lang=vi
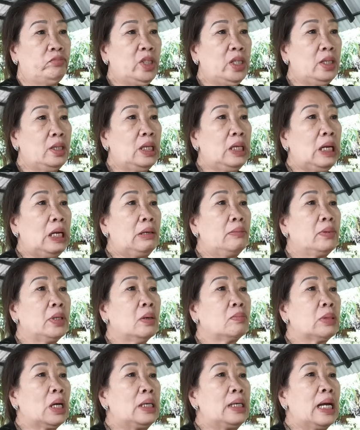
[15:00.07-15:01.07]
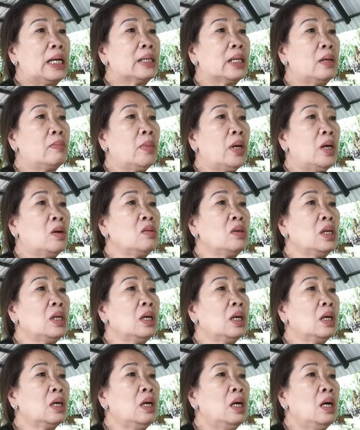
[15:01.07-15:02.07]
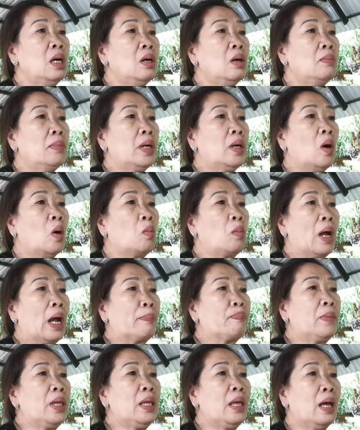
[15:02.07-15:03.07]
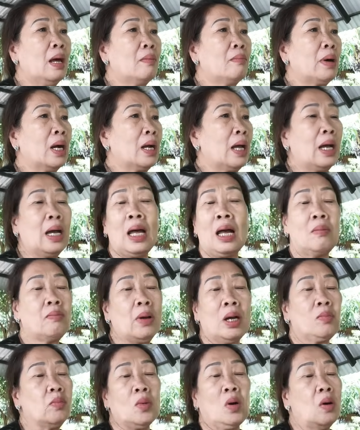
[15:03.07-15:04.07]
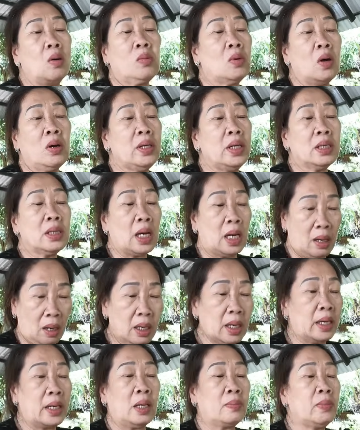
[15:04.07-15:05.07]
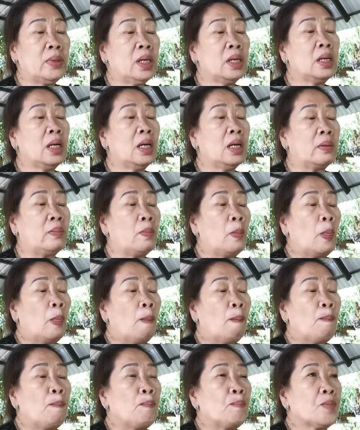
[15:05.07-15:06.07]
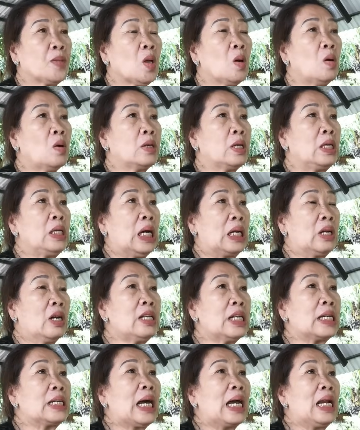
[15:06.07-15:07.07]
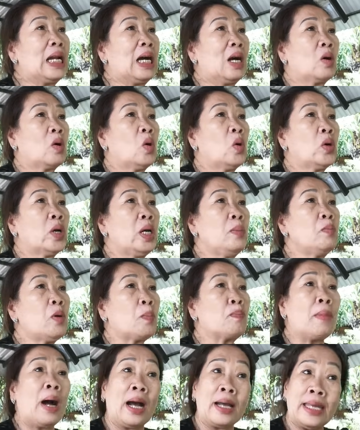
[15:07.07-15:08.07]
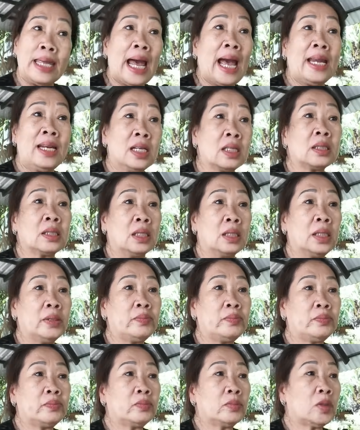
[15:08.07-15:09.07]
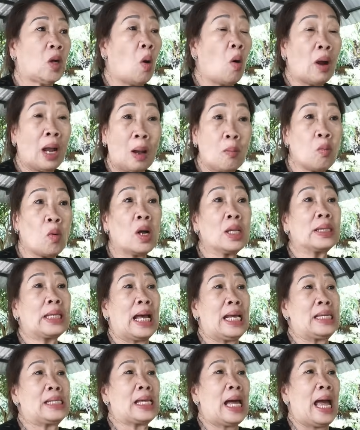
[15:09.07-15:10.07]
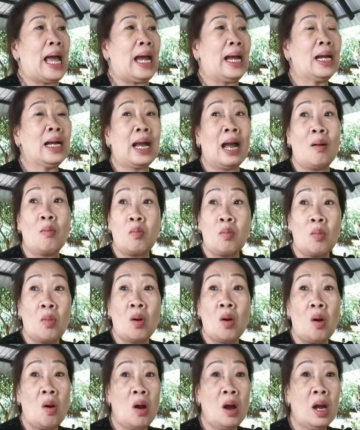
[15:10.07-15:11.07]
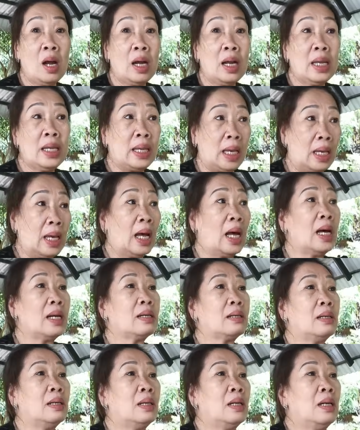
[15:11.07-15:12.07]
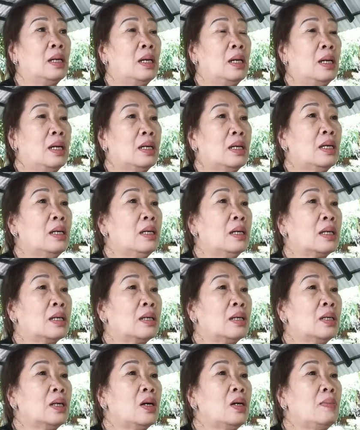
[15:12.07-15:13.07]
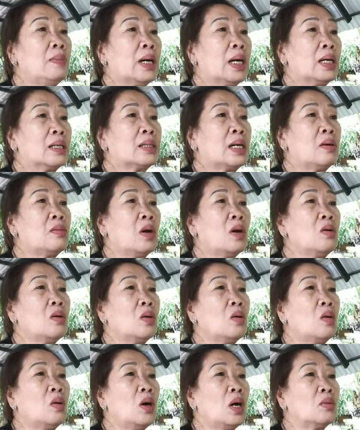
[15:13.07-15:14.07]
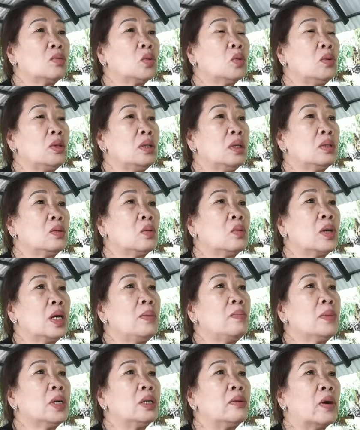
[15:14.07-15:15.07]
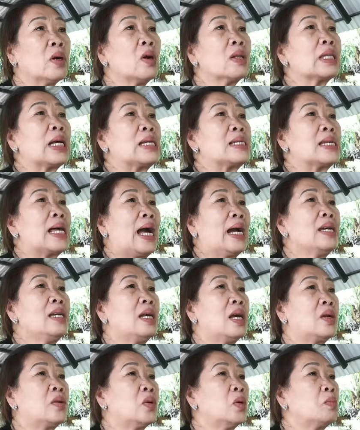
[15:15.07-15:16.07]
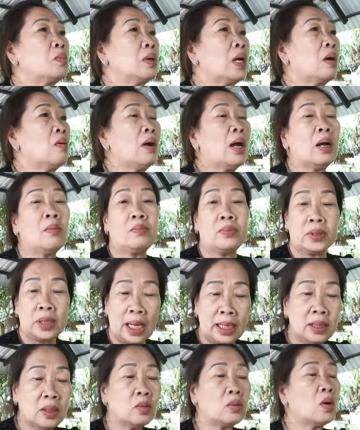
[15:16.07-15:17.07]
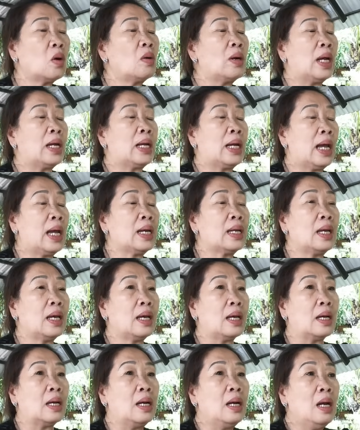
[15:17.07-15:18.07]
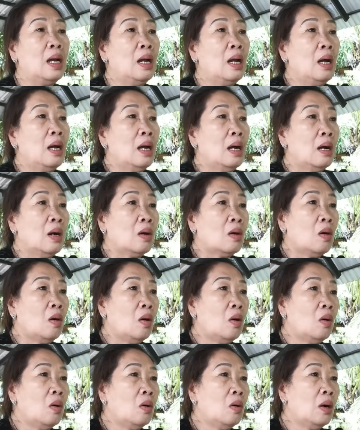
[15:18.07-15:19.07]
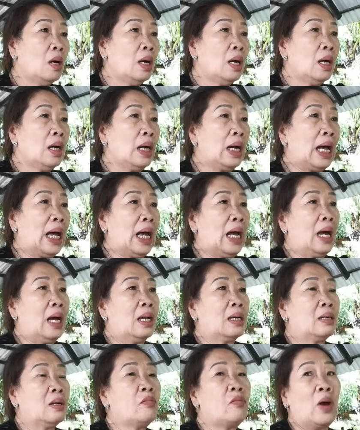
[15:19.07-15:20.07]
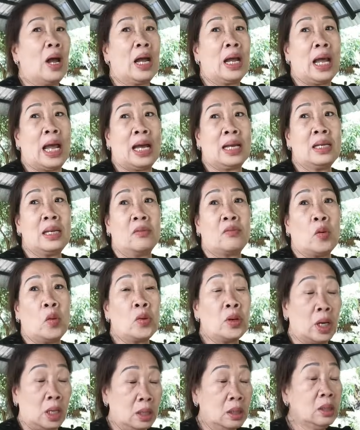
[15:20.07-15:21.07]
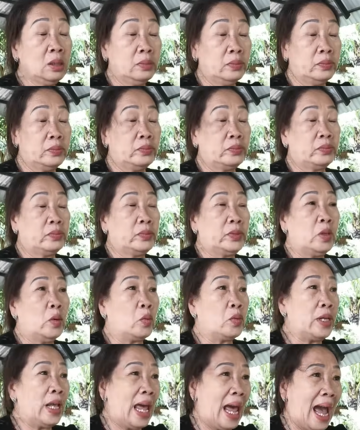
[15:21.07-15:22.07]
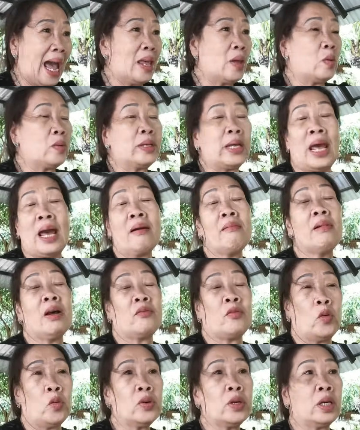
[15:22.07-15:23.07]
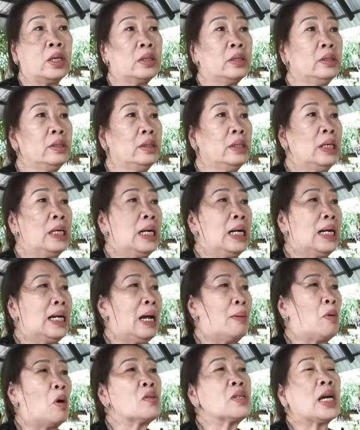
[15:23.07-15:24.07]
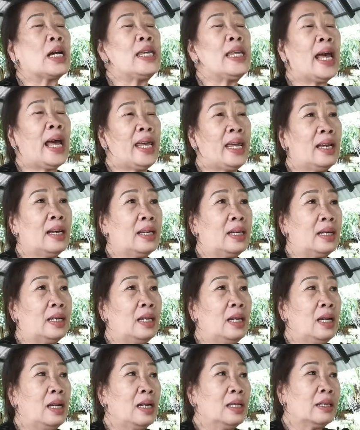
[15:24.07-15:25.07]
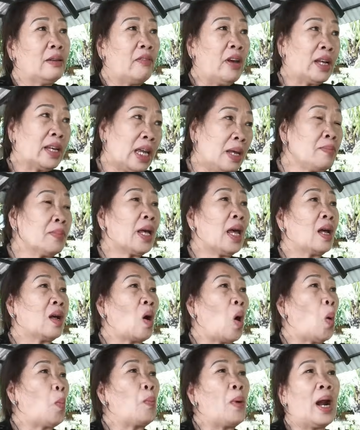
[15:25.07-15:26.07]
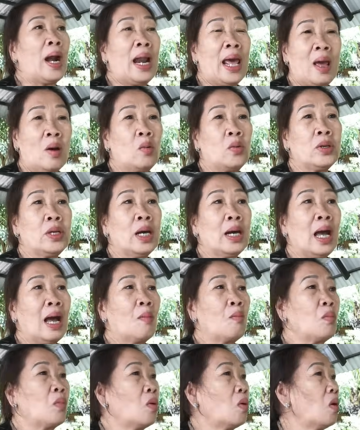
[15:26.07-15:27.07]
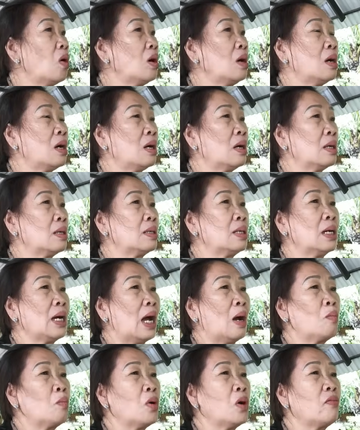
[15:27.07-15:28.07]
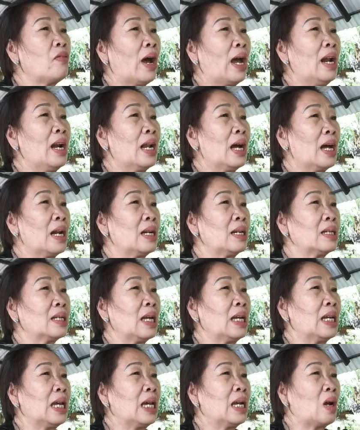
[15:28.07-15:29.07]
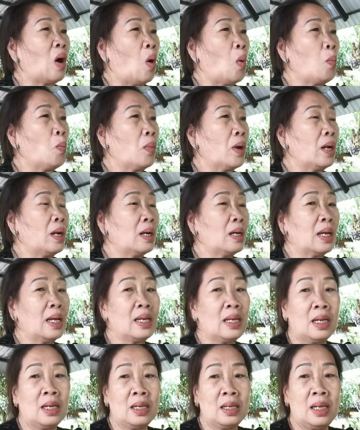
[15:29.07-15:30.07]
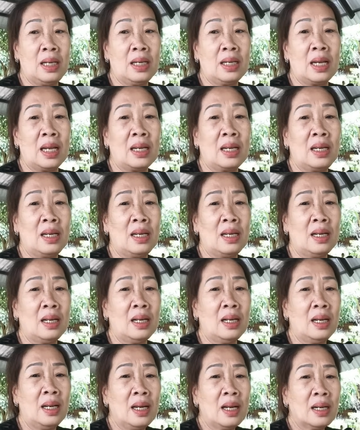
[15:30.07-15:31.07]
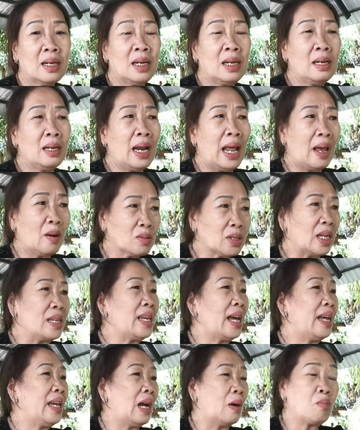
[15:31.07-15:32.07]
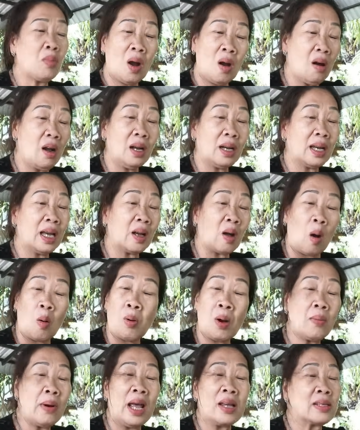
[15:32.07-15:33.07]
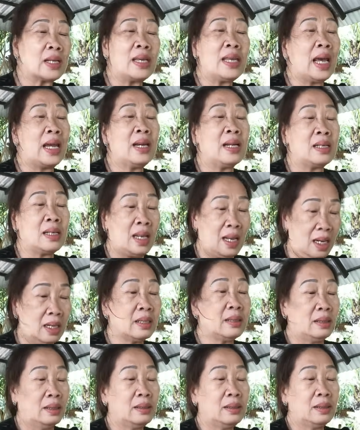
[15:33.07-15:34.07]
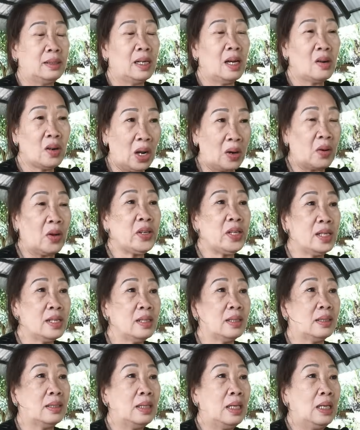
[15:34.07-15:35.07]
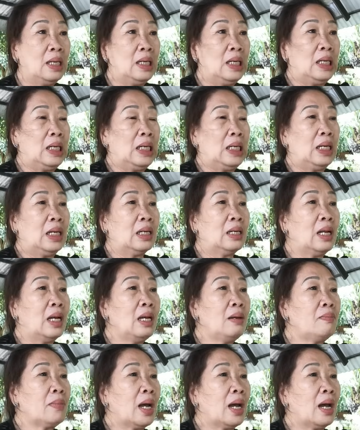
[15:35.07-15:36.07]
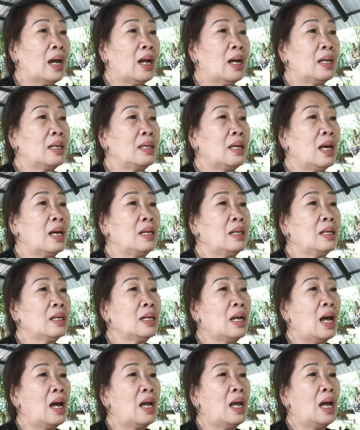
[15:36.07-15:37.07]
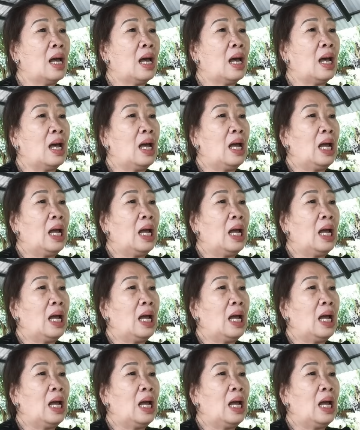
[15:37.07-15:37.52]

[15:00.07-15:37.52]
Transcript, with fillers: thì thật Vậy, dạ, sự cái đó là tìm hiểu không, không được dạ. mình hùng hạch với nhau mà ăn không không cô dạ, có vấn đề đó rồi. là điểm nhất dạ. nha À. cô trên giờ nói trên đây là cô kiếm một bờ vai trên tựa à. cô không có tài sản không à. có cái gì hết à cái nừng nó nói mà sau đó cô tôi tôi kiếm người nó có tài sản về chung nó không tính của tôi lại khác nha yeah. Dạ. cô à, là nó phải hạng về phụ nữ yeah. Dạ. dù già dù trẻ cũng là phụ nữ yeah. là một sợi dây rồi à. yeah. Dạ. thì phải kiếm cây cột đặng leo chứ không có à, chứ không có phải là cây cây cột mà cái, cái đi, đi, đi đi leo sợi dây không có cây cột không leo sợi dây được nha yeah. nó nói nói trước yeah. à, nếu mà trên vấn đề à,